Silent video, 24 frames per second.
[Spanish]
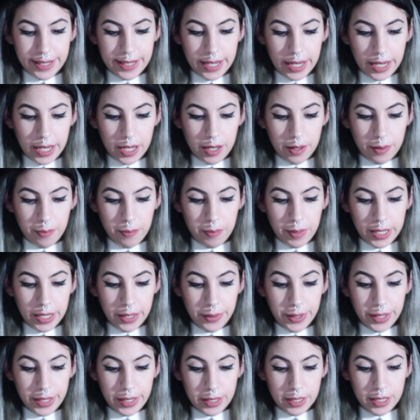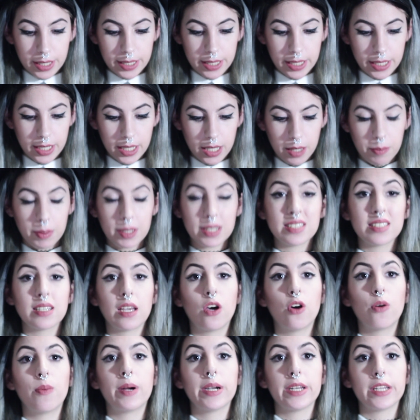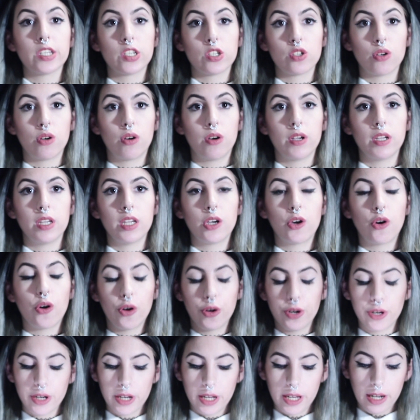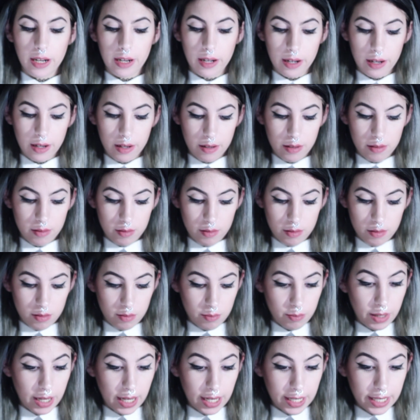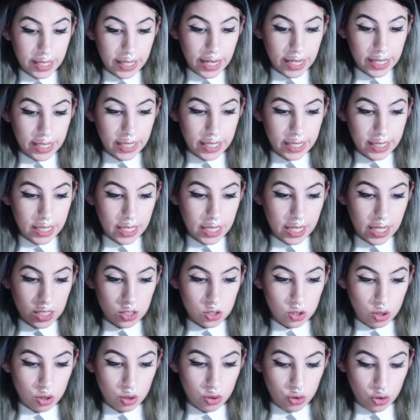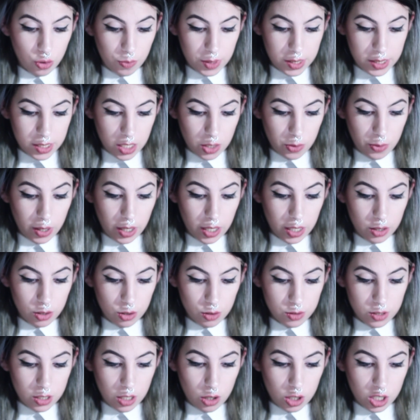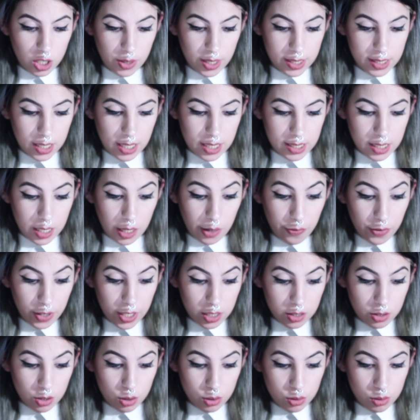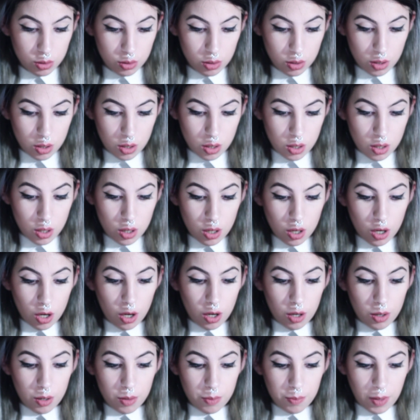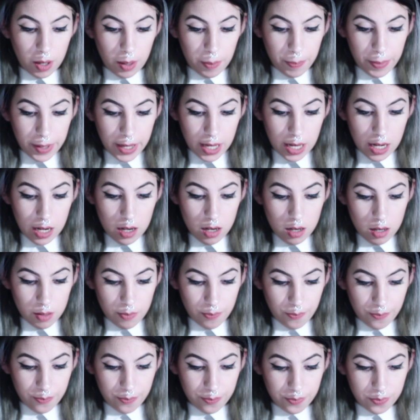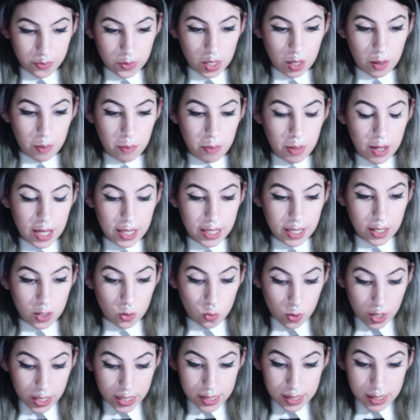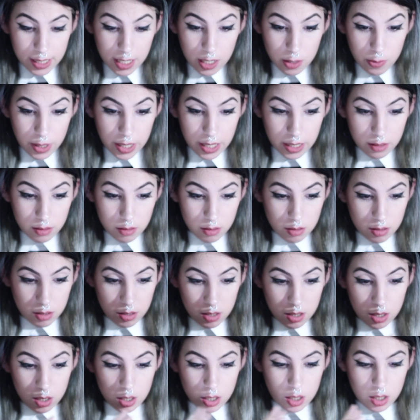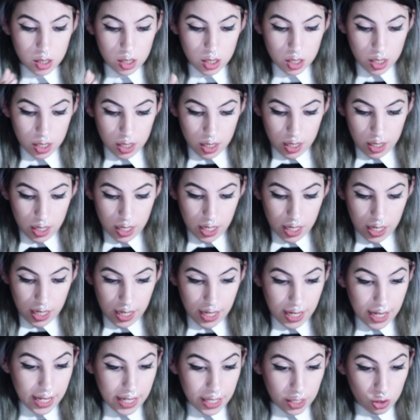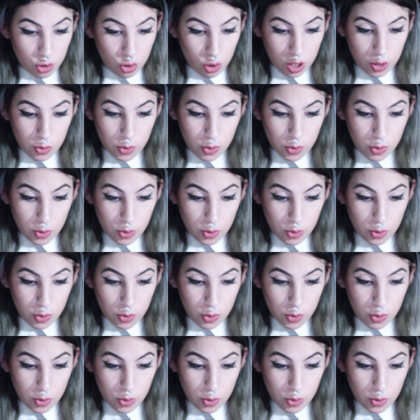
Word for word: Que van a ver que tiene demasiado amarillo. Y con el blanquear en este caso no me sirve. Entonces lo que voy a hacer es ir a filtros, papel, placa and white silver. Y listo.